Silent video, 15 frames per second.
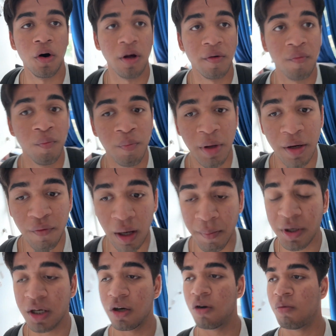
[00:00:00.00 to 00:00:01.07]
और मैंने
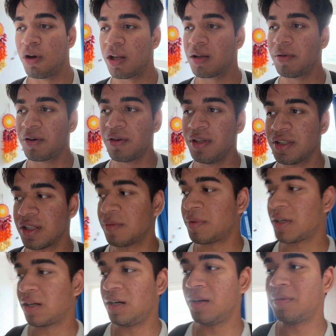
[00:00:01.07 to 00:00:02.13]
वामिका को बोला था मेरे को नीचे तो
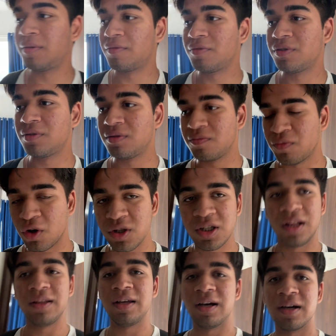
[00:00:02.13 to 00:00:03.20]
पिक कर लिया और बहुत
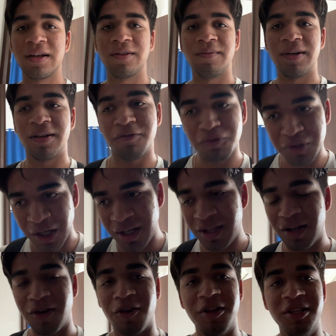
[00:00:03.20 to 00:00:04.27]
जल्दी आ गई तो मैंने तो चली
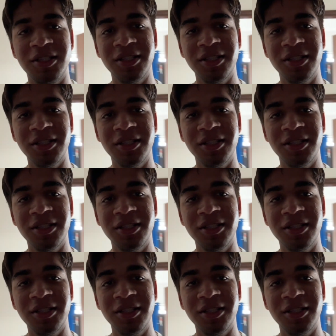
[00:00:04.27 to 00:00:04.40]
जा कॉलेज